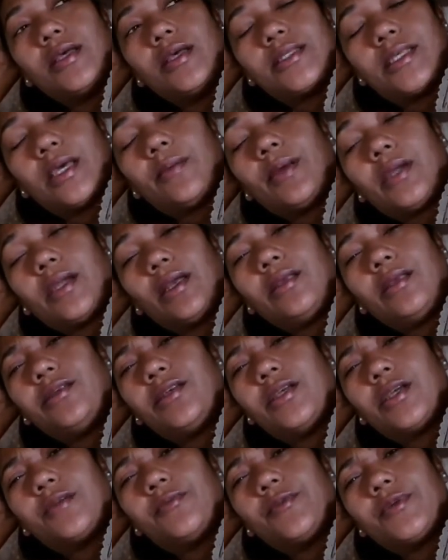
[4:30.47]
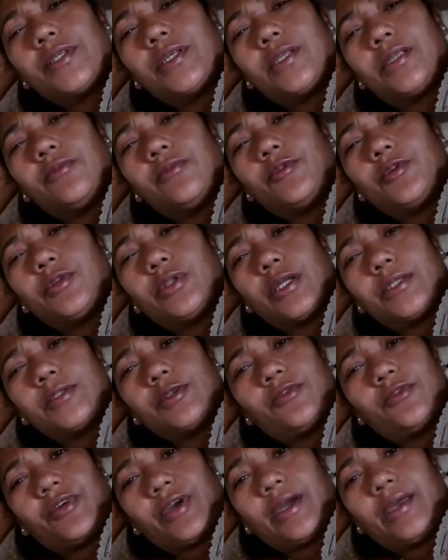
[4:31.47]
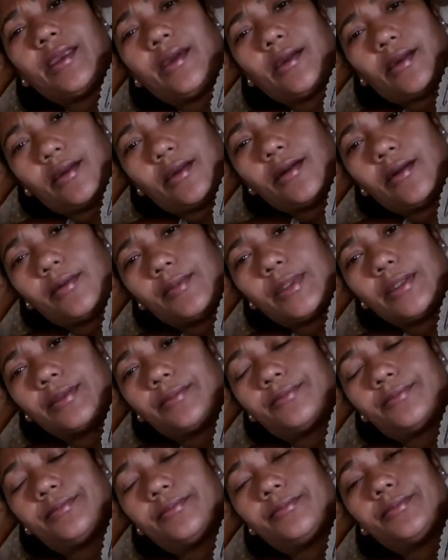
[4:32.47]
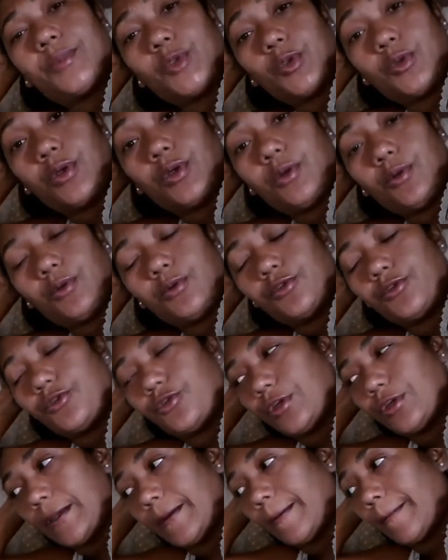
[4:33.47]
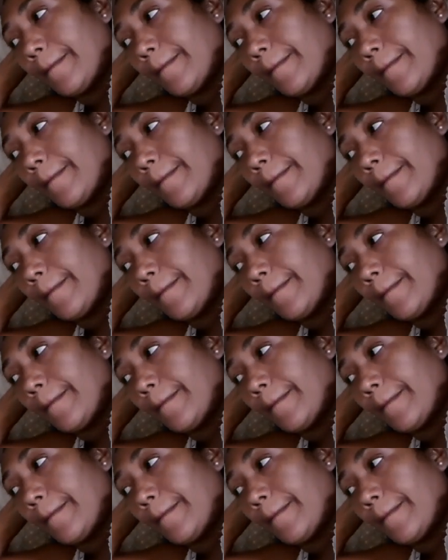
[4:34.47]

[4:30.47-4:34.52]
Sabe aquele dia que você tem vontade de só ficar na cama? Tô eu hoje.